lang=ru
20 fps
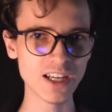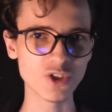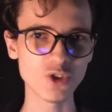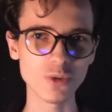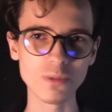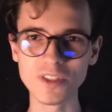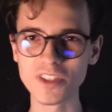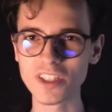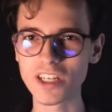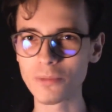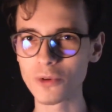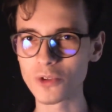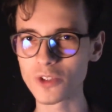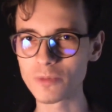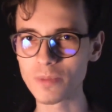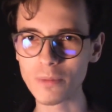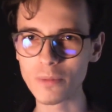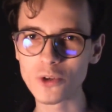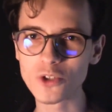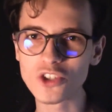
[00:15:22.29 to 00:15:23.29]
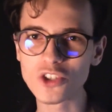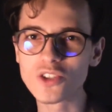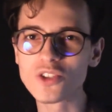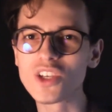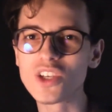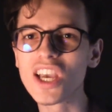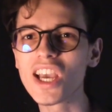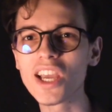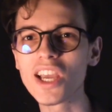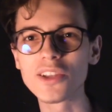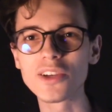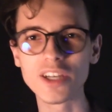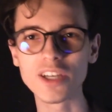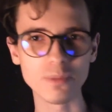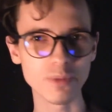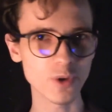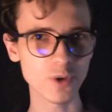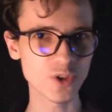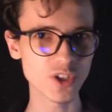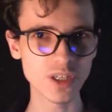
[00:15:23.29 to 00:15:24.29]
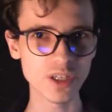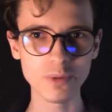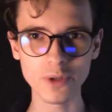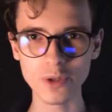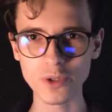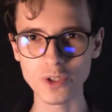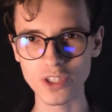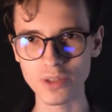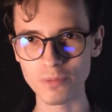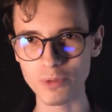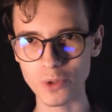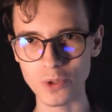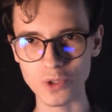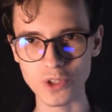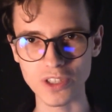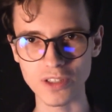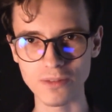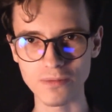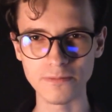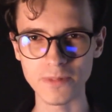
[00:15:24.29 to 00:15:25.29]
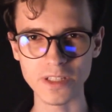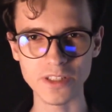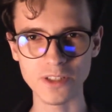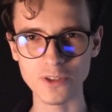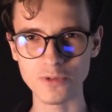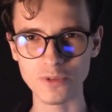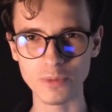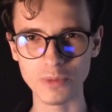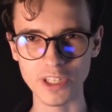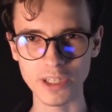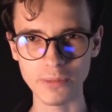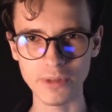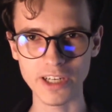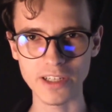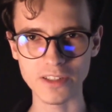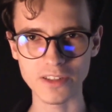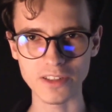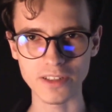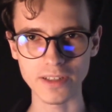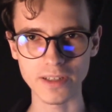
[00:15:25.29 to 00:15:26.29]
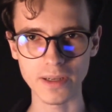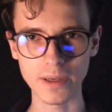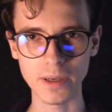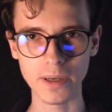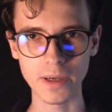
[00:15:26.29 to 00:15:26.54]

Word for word: чтобы заработать побольше денег и прочее, прочее, прочее. Надеюсь, вы понимаете.